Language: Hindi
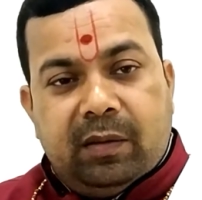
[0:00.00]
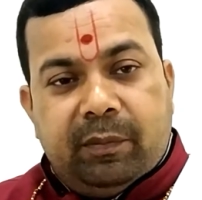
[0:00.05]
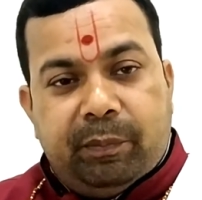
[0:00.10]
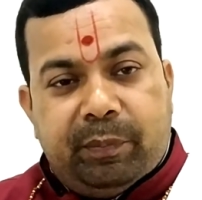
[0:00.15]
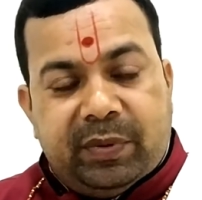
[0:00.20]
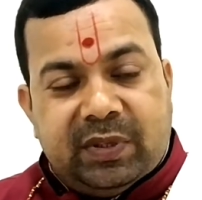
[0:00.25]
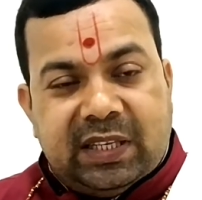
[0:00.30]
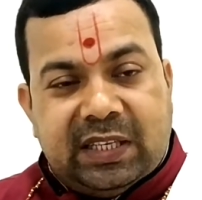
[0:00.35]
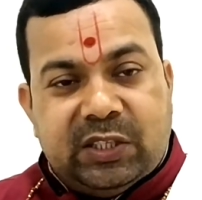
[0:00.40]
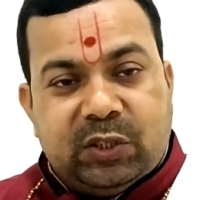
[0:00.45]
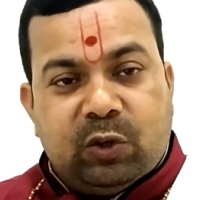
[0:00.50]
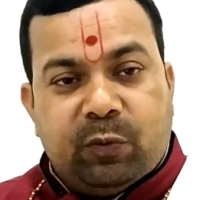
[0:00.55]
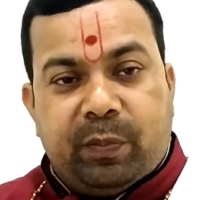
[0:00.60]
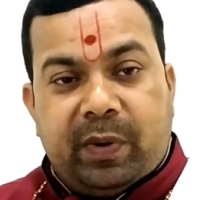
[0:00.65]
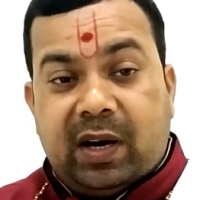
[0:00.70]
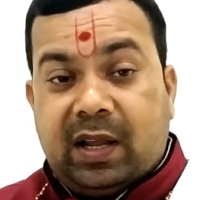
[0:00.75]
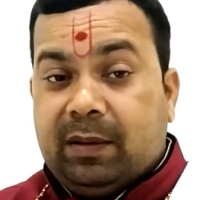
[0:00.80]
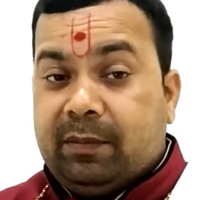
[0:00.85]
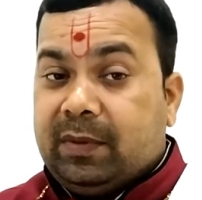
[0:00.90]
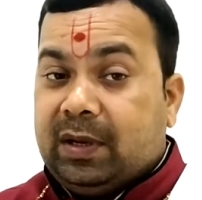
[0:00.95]
पिताजी को
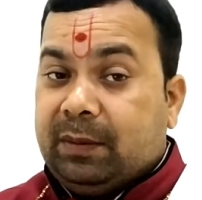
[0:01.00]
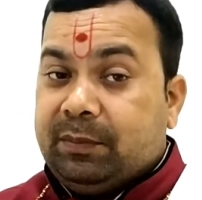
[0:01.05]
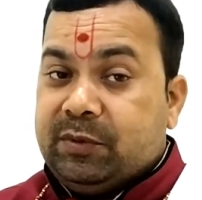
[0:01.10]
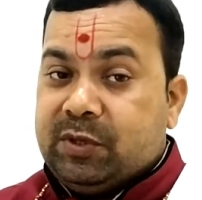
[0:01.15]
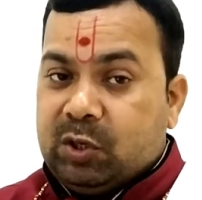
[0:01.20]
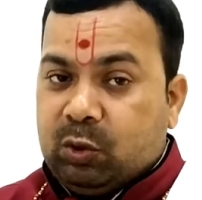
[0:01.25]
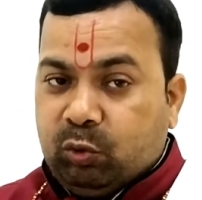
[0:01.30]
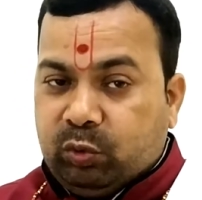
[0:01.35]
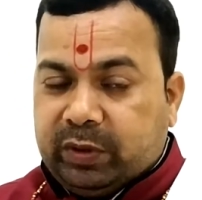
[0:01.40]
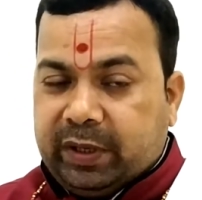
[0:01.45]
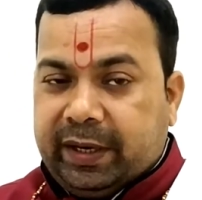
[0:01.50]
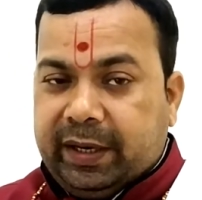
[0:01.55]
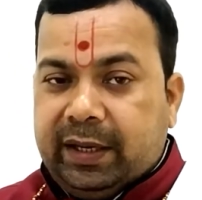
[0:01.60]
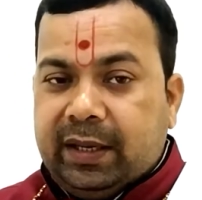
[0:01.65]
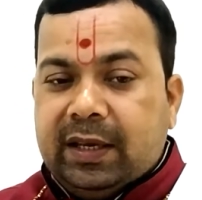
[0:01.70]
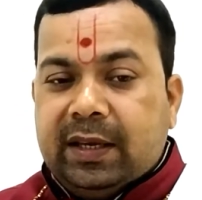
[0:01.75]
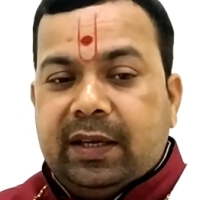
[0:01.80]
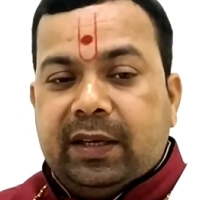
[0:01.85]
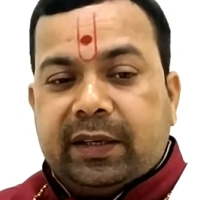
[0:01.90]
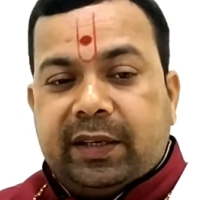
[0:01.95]
प्रणाम आप जरूर करें
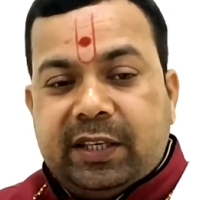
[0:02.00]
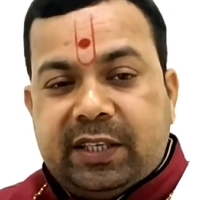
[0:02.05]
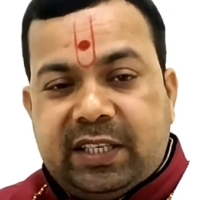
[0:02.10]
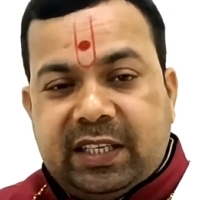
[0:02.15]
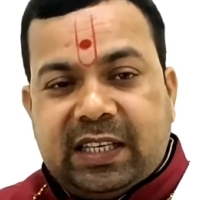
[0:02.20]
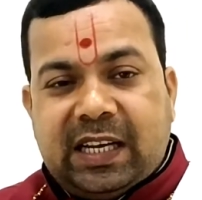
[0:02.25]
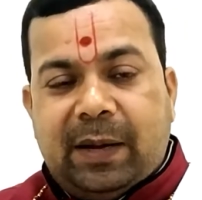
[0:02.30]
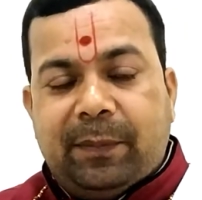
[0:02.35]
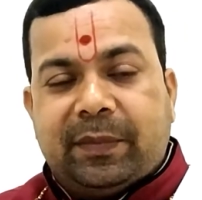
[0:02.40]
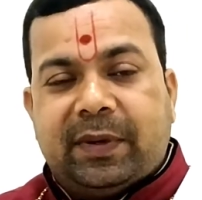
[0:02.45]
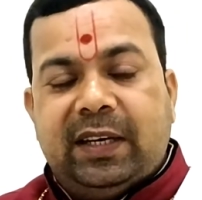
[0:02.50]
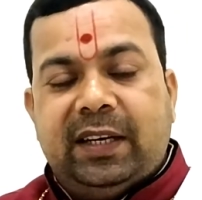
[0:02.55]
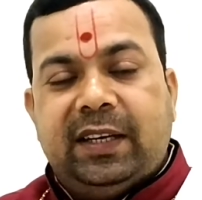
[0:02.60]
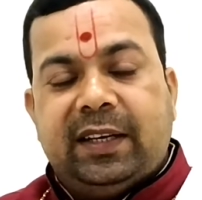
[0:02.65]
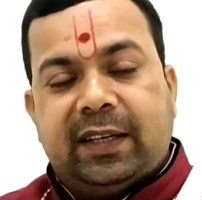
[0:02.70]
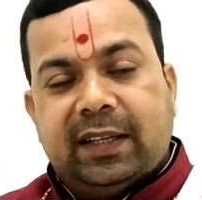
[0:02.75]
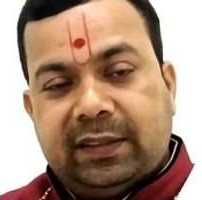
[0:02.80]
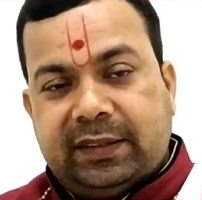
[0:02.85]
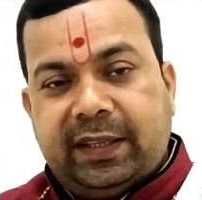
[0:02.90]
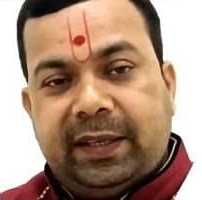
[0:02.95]
किसी काम के लिए
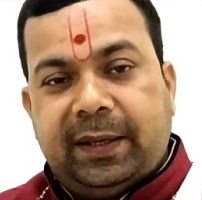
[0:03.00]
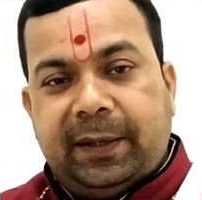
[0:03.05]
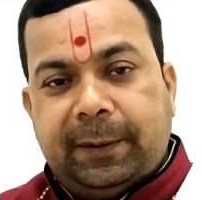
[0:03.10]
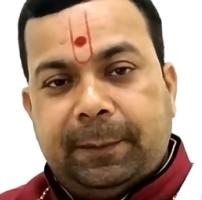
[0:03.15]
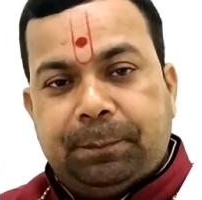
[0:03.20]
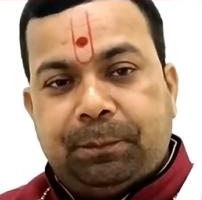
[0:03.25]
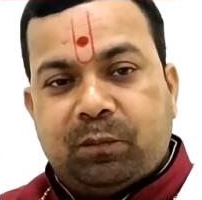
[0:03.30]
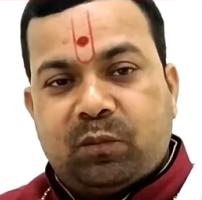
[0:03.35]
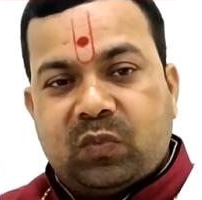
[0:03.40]
निकलते हैं